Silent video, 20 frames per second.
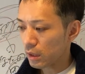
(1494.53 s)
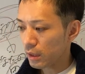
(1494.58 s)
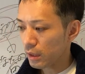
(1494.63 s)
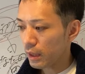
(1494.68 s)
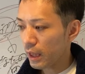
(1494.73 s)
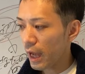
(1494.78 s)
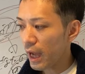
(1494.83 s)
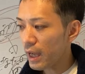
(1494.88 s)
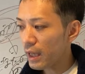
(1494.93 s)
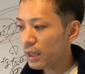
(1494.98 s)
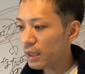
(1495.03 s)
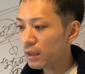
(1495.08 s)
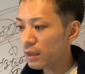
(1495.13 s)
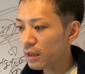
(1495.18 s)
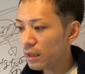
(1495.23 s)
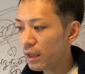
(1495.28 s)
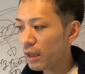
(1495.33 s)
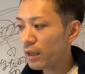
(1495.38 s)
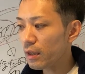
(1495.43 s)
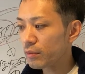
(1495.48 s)
LINE
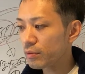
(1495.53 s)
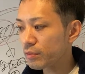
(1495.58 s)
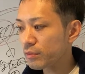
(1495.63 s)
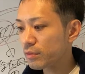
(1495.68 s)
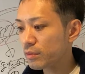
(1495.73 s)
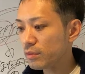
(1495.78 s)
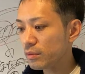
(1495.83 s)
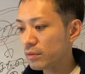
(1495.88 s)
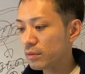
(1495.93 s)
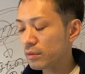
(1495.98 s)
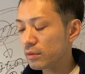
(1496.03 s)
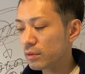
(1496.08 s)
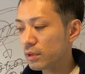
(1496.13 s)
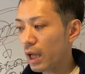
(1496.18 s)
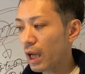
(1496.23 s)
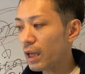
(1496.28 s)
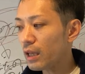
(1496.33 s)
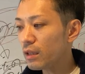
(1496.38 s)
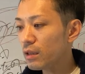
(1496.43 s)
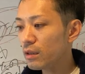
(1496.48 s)
で普通
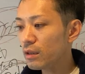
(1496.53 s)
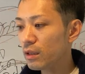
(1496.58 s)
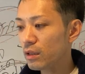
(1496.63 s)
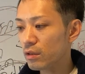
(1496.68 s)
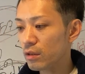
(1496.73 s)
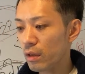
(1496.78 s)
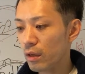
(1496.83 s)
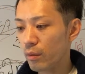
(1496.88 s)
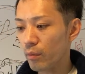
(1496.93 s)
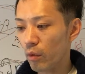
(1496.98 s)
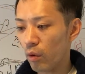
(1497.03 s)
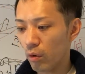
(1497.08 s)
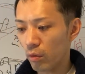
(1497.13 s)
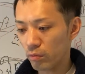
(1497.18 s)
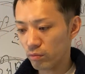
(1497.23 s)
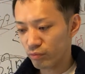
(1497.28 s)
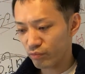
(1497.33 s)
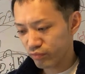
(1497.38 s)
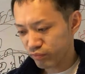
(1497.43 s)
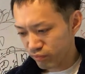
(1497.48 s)
LINE でねも
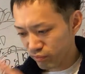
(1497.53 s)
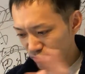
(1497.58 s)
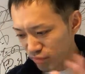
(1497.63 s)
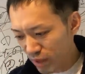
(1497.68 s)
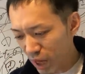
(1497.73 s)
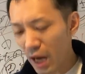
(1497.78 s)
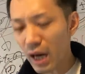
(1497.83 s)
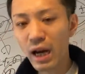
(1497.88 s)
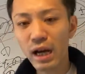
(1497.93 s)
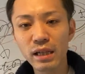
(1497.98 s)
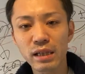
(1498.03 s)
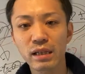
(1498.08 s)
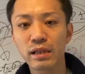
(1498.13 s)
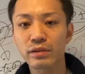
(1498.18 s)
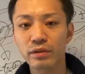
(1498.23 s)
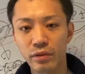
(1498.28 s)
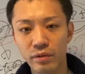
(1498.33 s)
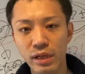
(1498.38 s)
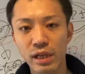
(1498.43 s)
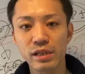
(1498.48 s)
うぶわ書いてたんで
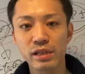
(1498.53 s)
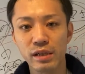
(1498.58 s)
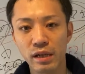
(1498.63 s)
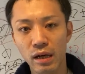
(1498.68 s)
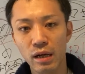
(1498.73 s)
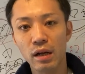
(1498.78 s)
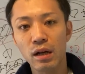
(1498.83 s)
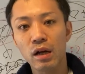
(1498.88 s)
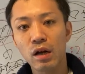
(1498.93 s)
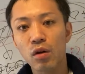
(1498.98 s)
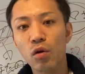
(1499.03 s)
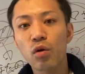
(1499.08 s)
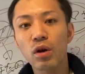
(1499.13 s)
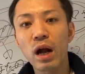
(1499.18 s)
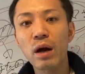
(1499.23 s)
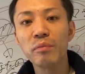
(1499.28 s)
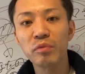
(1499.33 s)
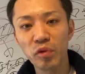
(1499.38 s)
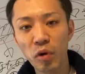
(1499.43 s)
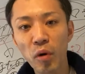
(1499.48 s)
すよ確か
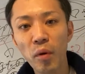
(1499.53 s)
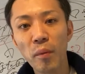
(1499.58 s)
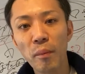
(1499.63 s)
コラムを